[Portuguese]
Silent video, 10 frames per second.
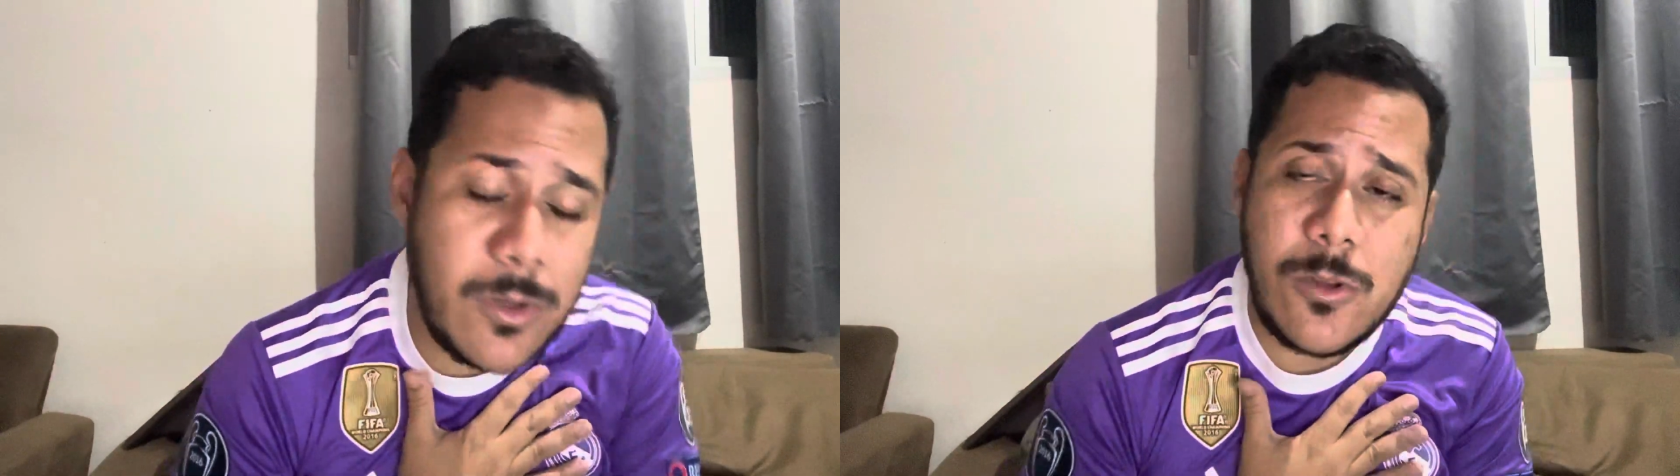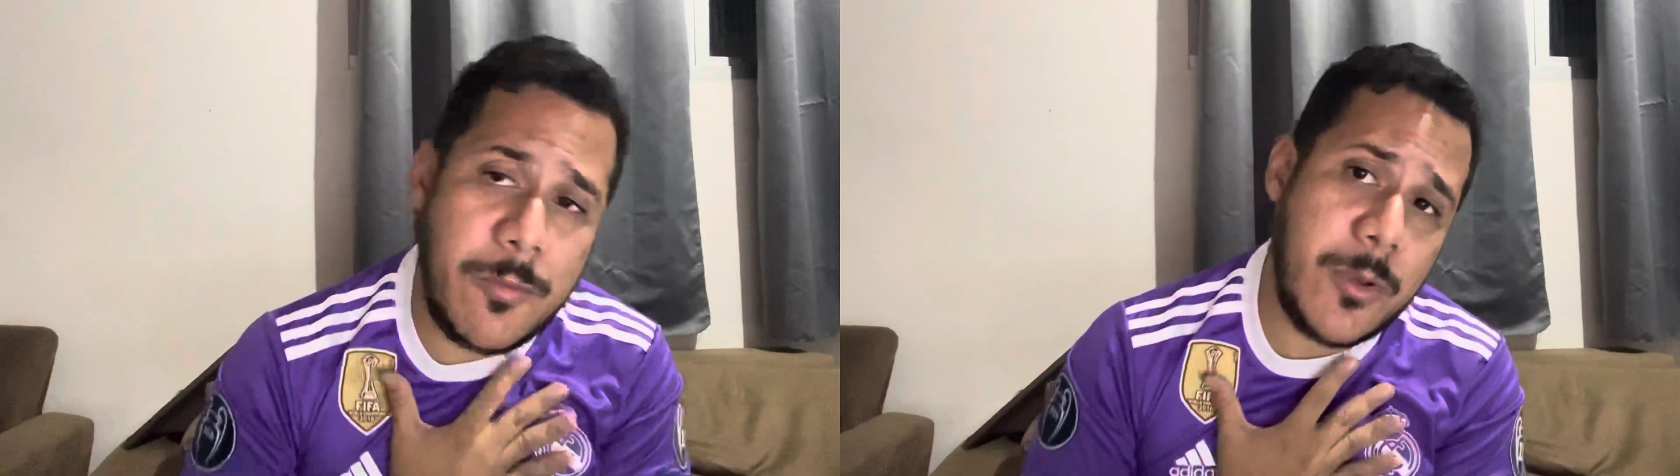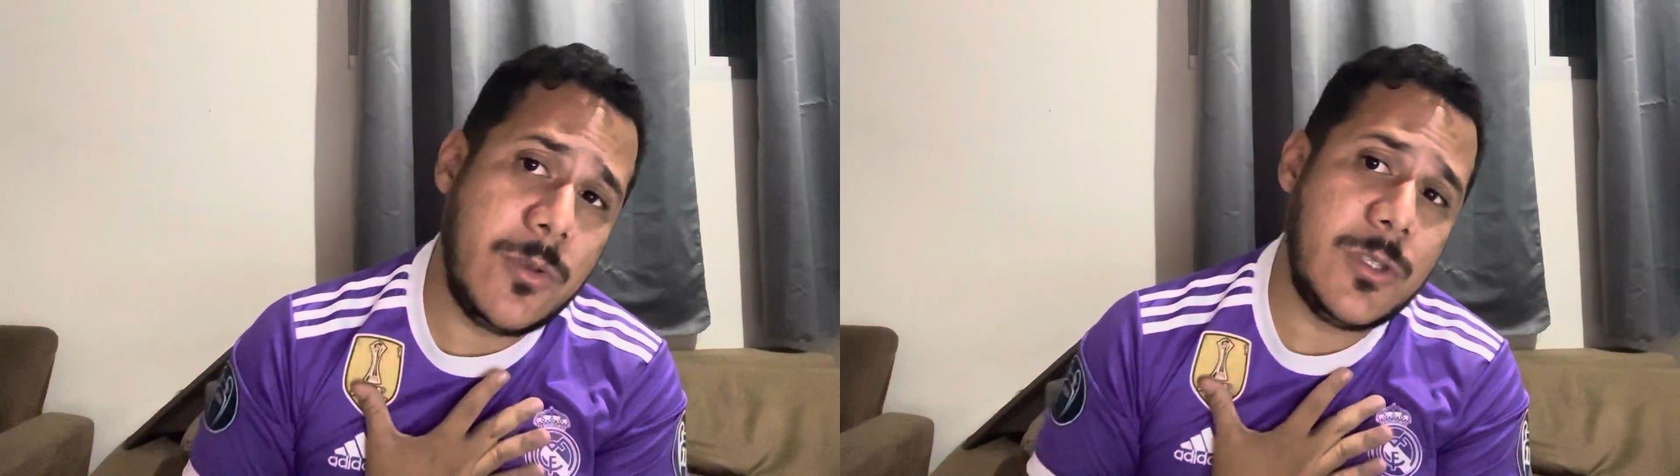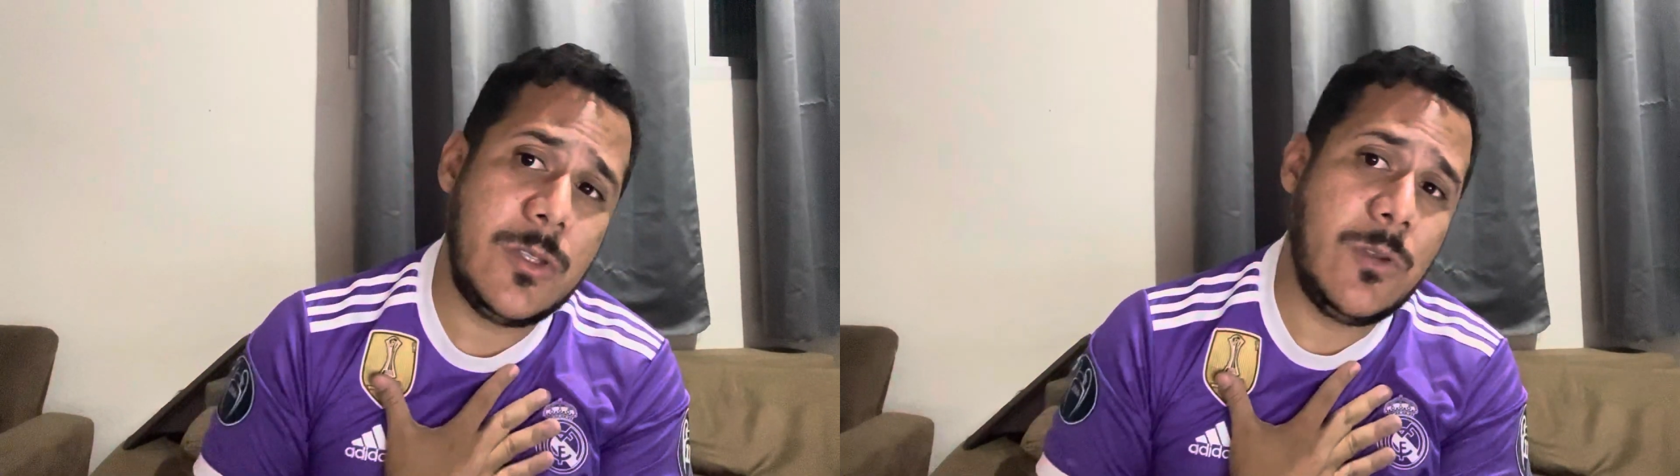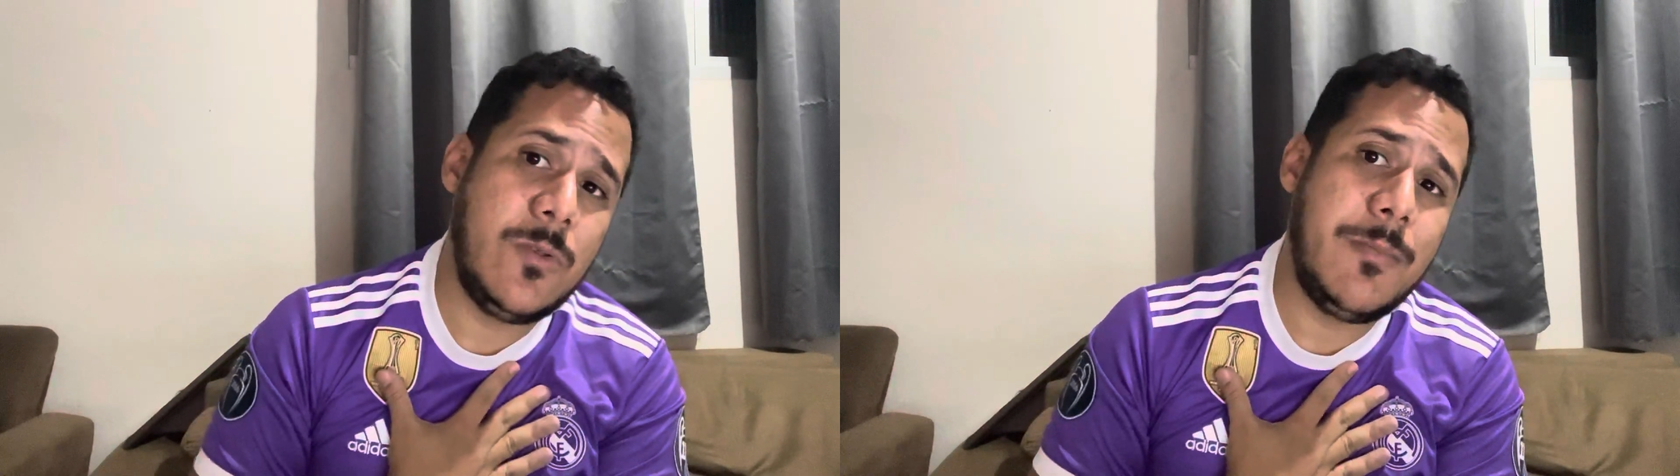eu dou pro
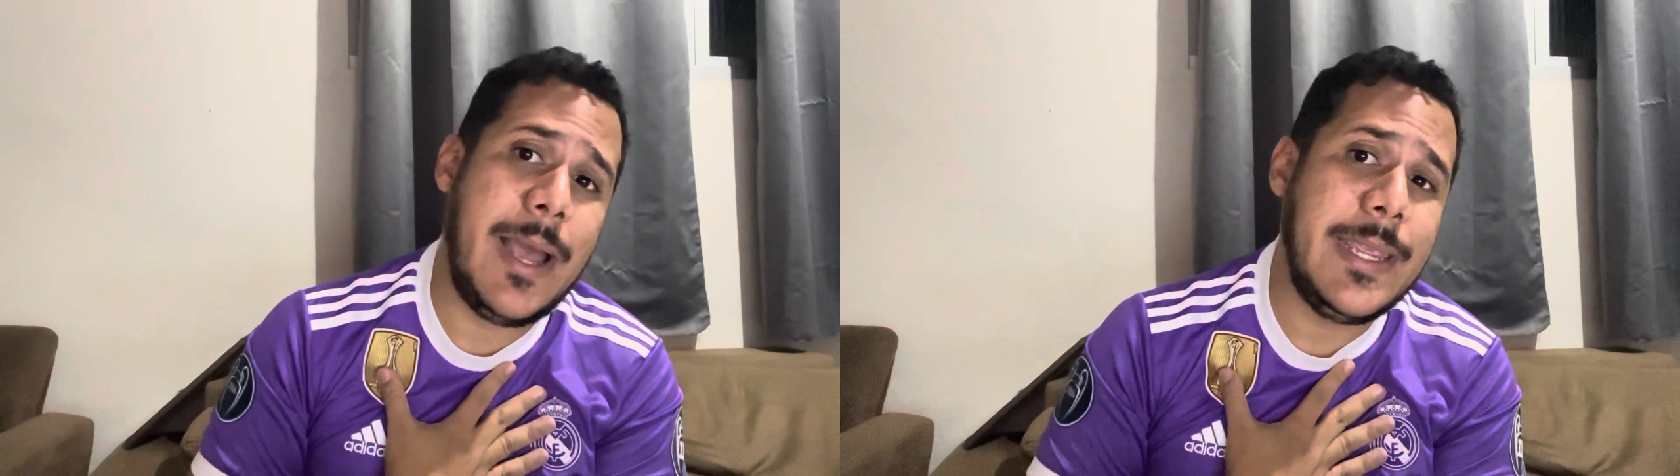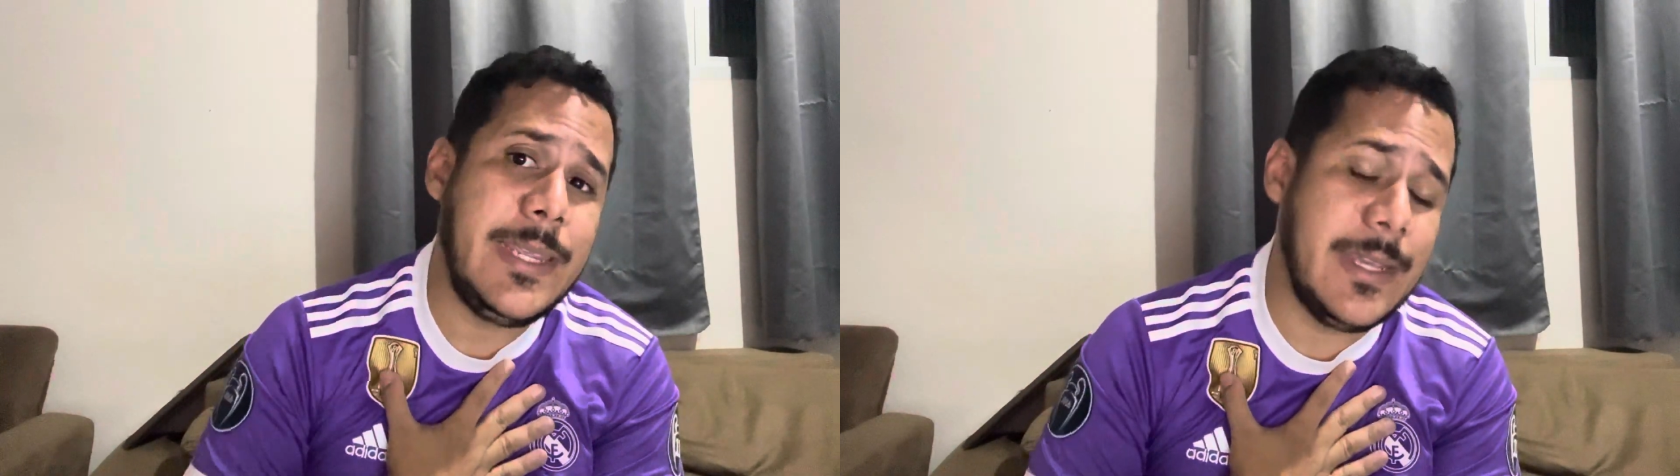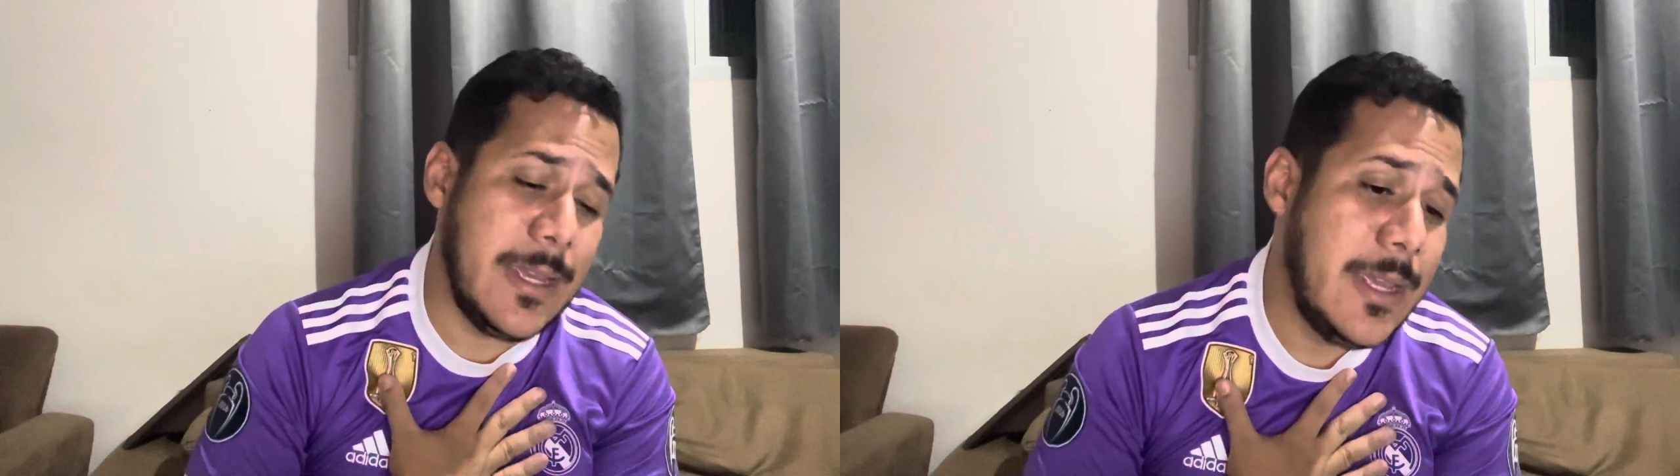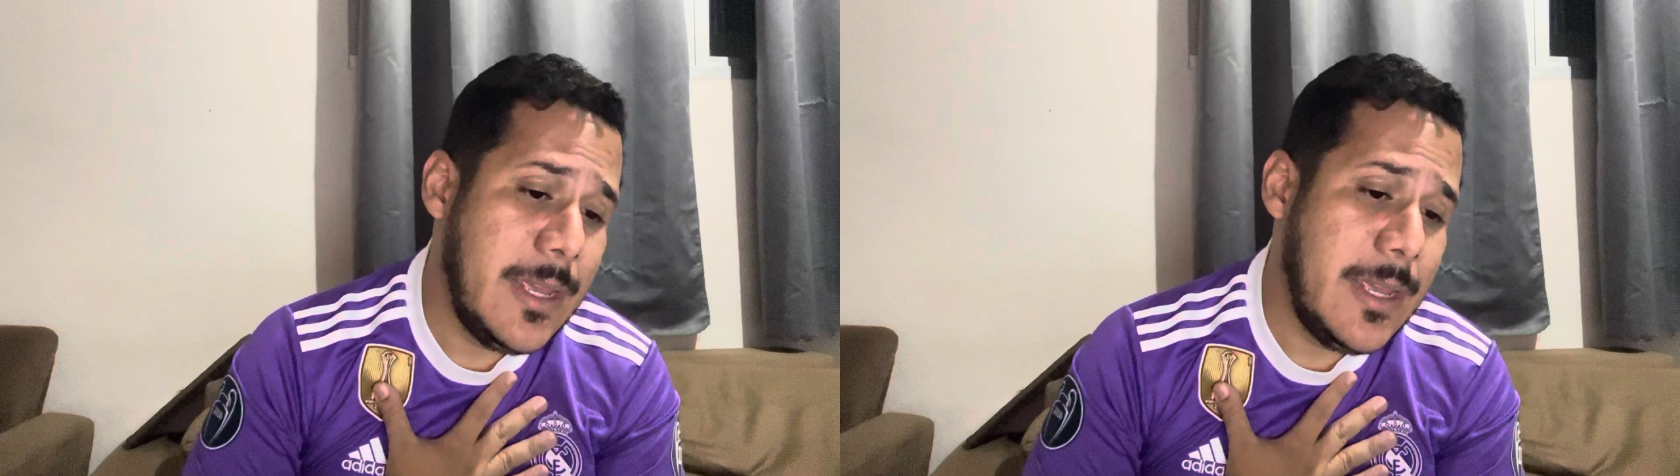torcedor do Bahia.